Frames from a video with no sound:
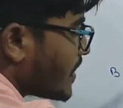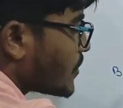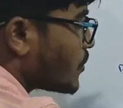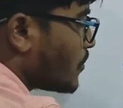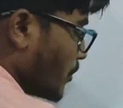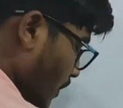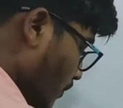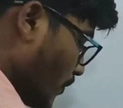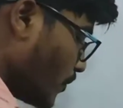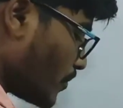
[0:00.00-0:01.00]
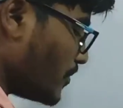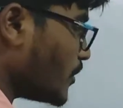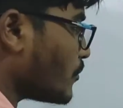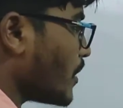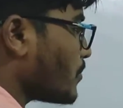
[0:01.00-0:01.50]
চারটা সমাধিখণ্ডক
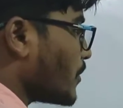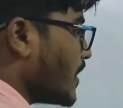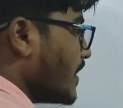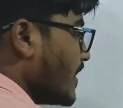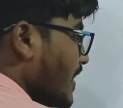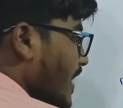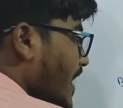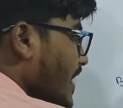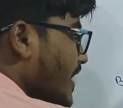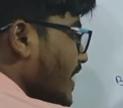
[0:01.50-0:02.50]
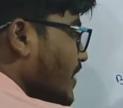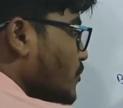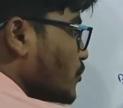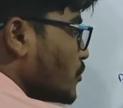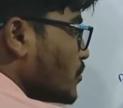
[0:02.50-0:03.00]
মিলিত হওয়ার পরে এইখানে
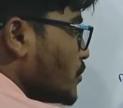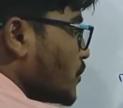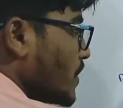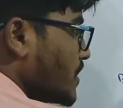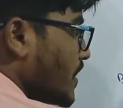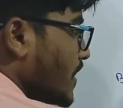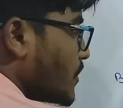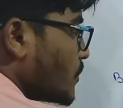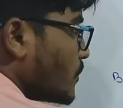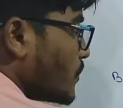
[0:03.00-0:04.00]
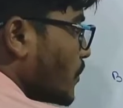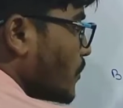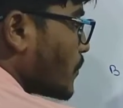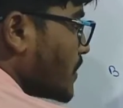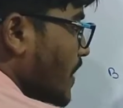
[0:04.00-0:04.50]
একটা চতুর্ভুজ তৈরি হচ্ছে দেখছো
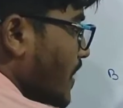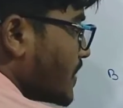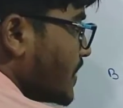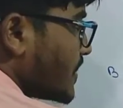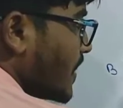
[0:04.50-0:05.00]
ডট ডট করে যেটা আঁকছি